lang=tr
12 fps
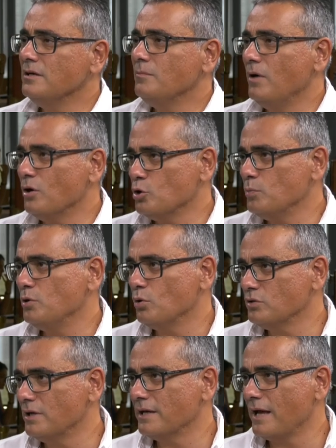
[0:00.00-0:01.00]
makul bir
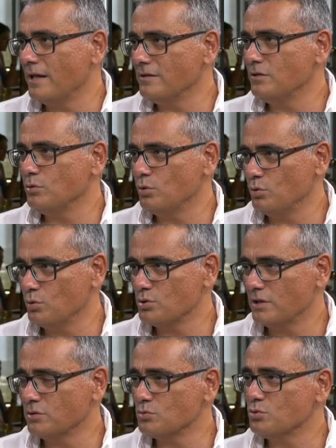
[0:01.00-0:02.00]
noktaya geldiğini görüyoruz artık.